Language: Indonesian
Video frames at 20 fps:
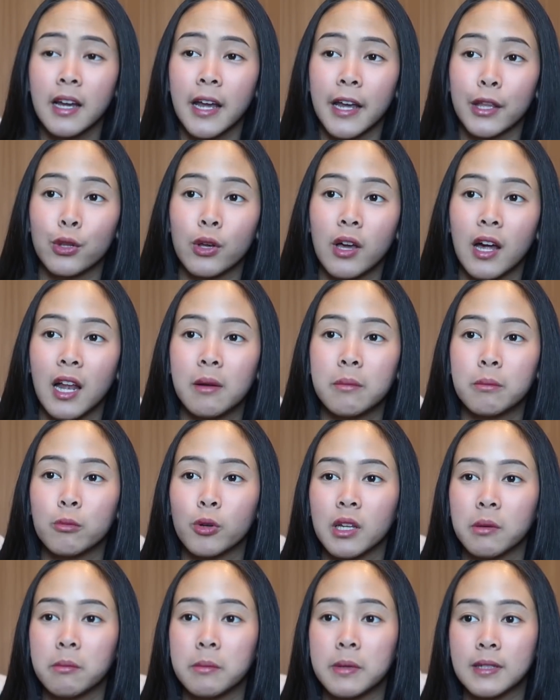itu kalian
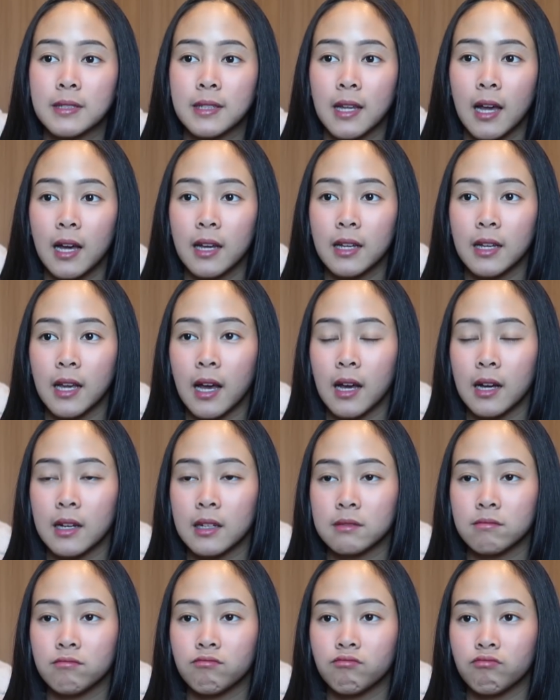mungkin bisa yang
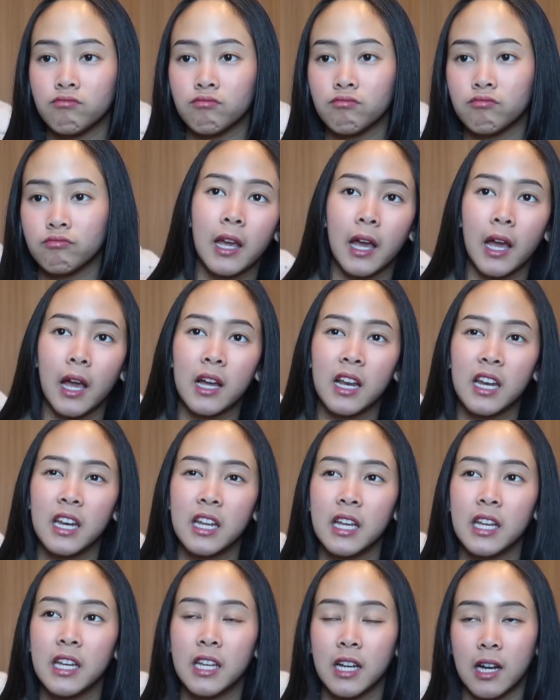Monday. kayak di